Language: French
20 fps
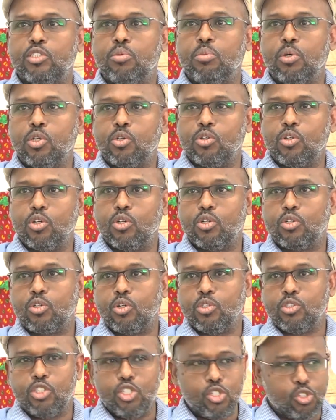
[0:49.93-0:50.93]
de bonnes
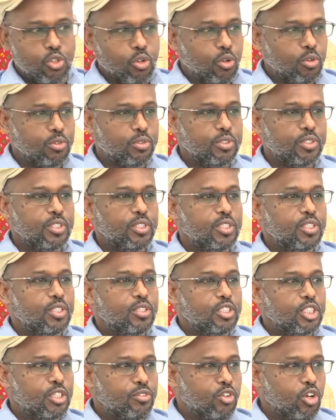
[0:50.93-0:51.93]
conditions.
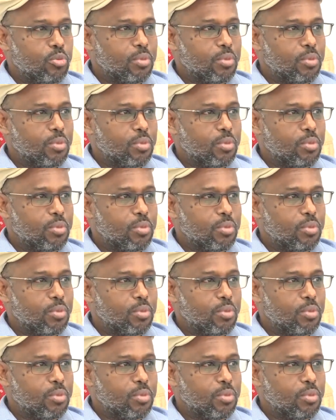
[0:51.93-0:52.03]
Je vous